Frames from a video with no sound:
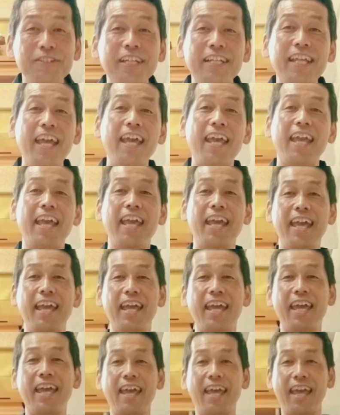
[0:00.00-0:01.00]
とでね、
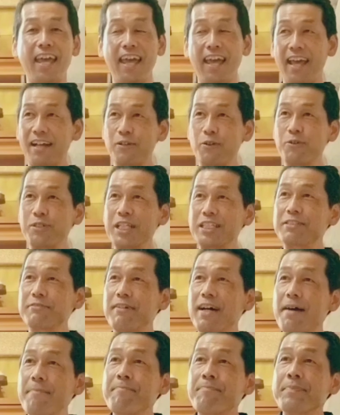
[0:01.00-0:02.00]
今月
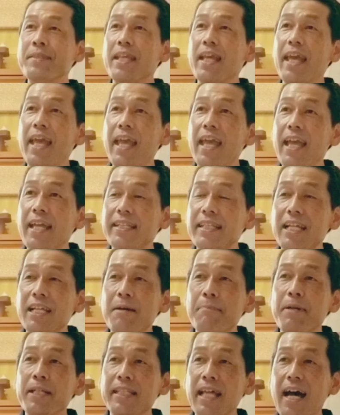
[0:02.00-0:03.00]
は、
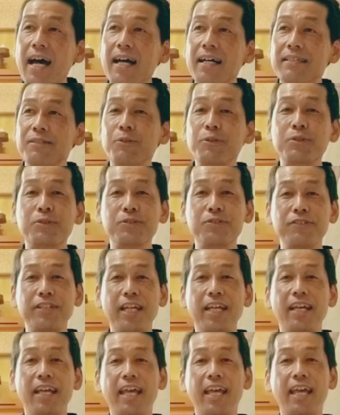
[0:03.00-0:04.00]
七夕ということ
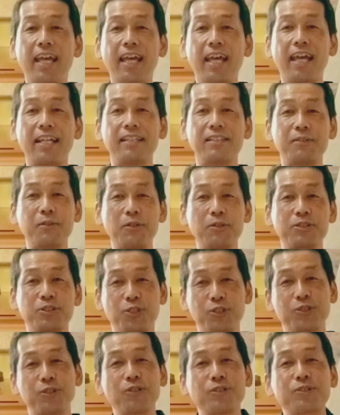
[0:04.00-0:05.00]
で、
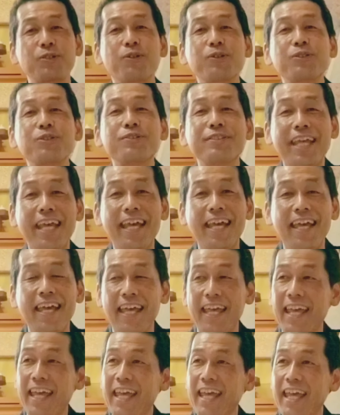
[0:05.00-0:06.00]
ちょっとそういうね、
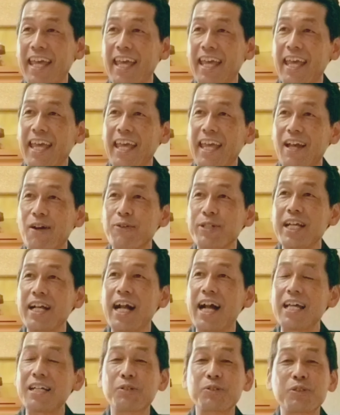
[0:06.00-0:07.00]
お
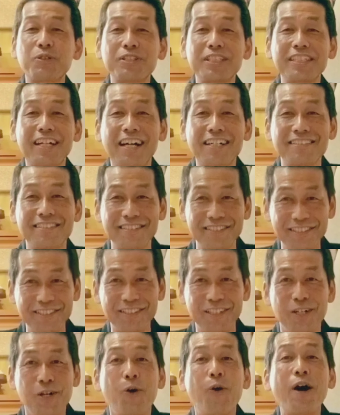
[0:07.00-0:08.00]
願い事に関す
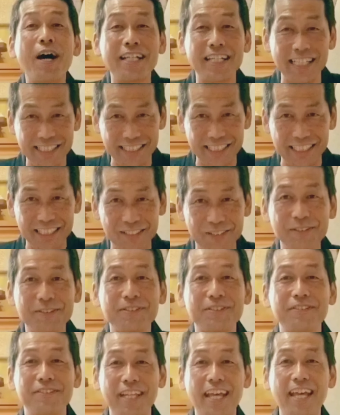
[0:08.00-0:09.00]
るお話という
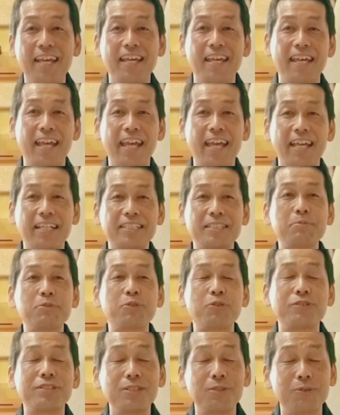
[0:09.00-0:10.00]
ことで、自
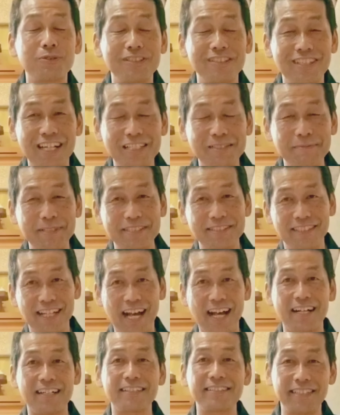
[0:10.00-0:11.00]
分の持論になります
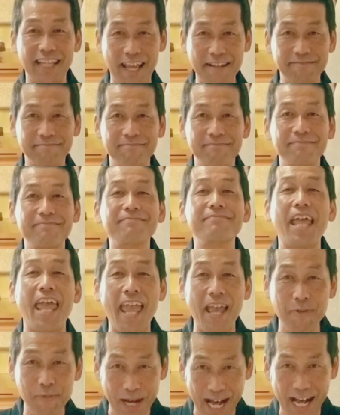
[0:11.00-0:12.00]
が、剣
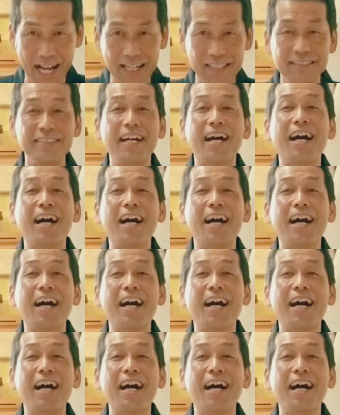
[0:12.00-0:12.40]
は、